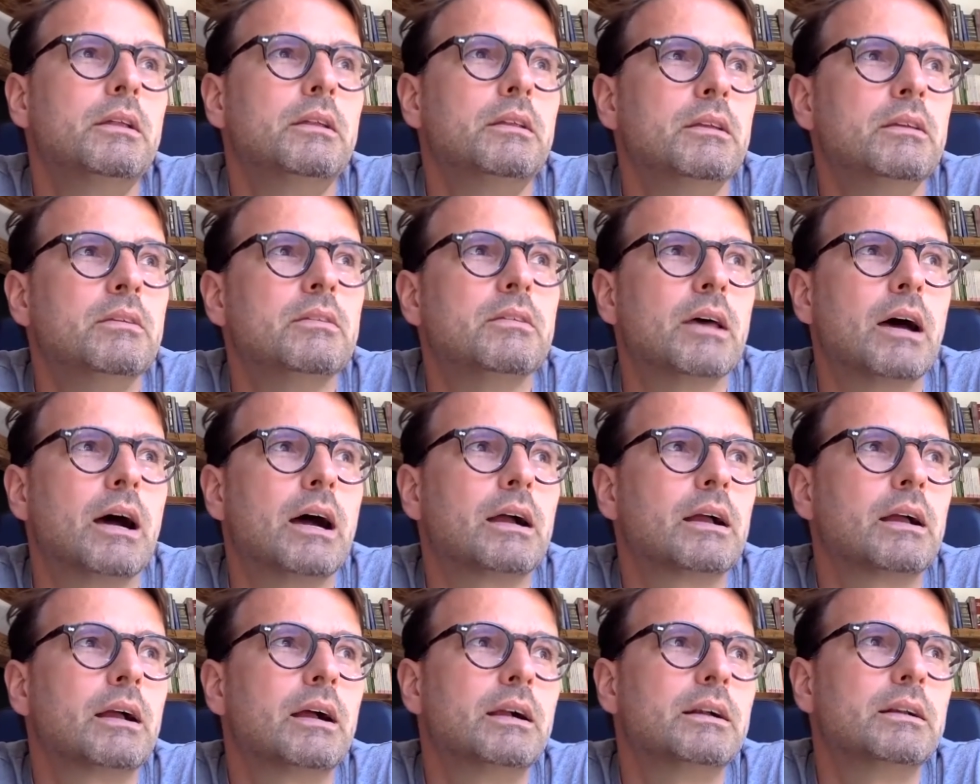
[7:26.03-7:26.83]
die
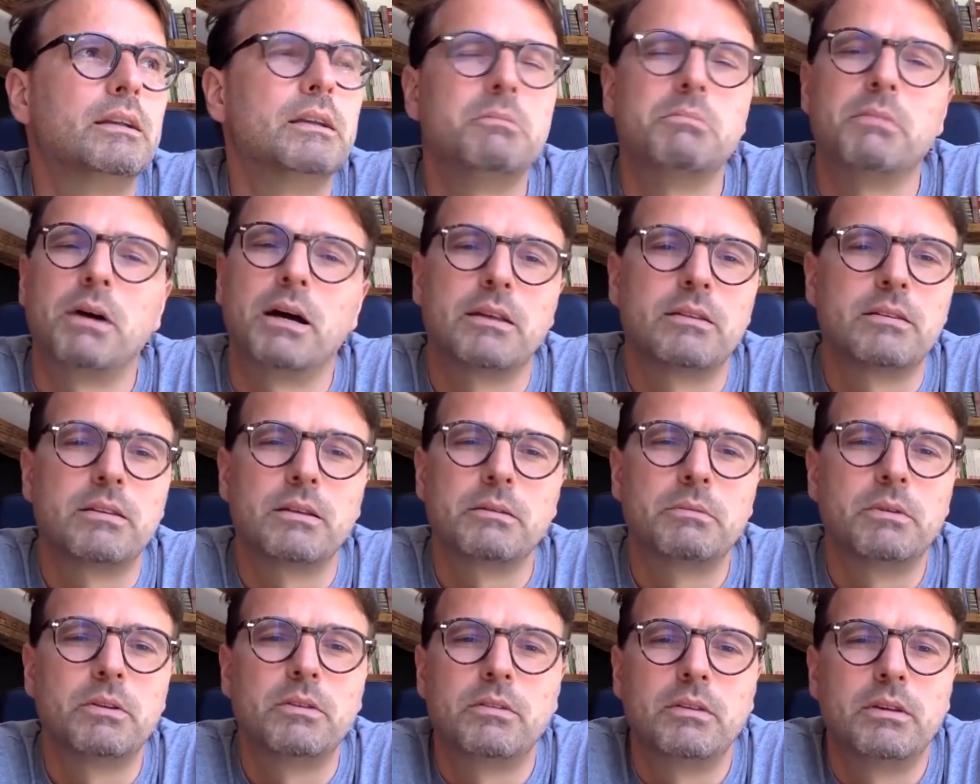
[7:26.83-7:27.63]
sagen halt, die
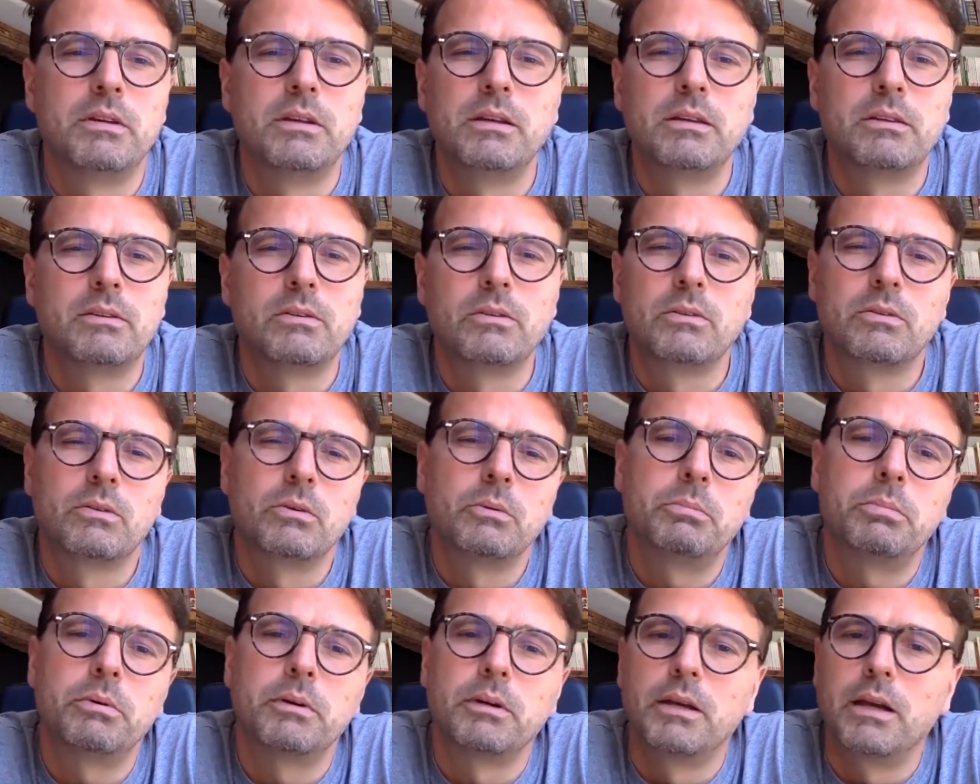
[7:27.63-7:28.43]
Maßnahmen sind nicht so
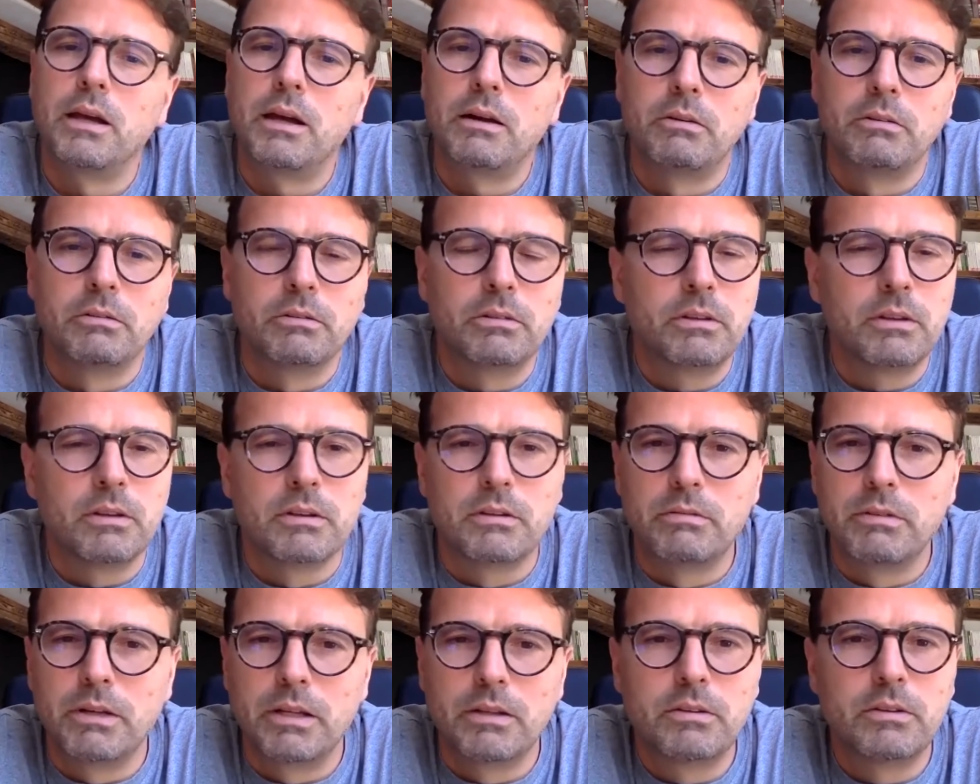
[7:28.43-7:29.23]
super, ja, und
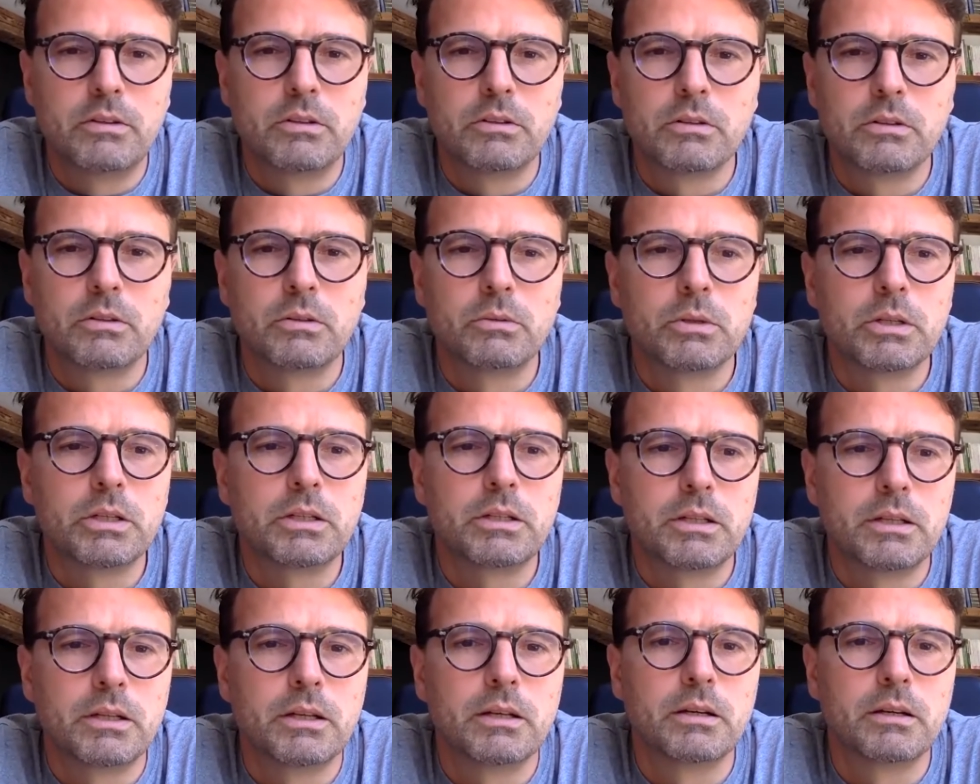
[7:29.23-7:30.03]
das werden sie schon
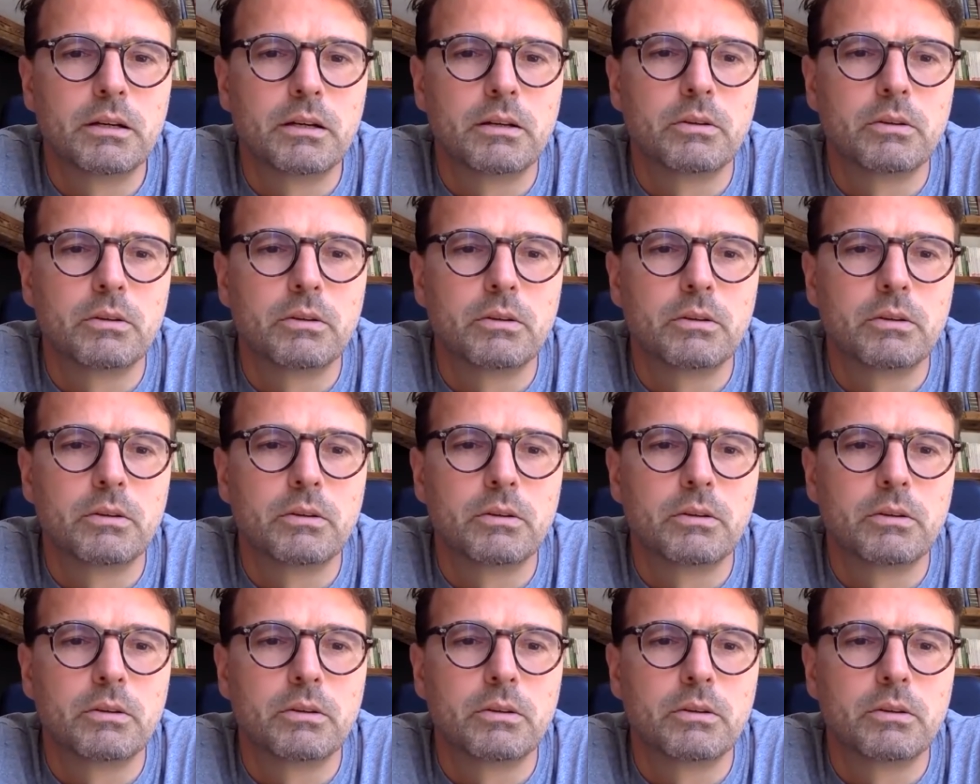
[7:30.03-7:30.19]
durchstehen.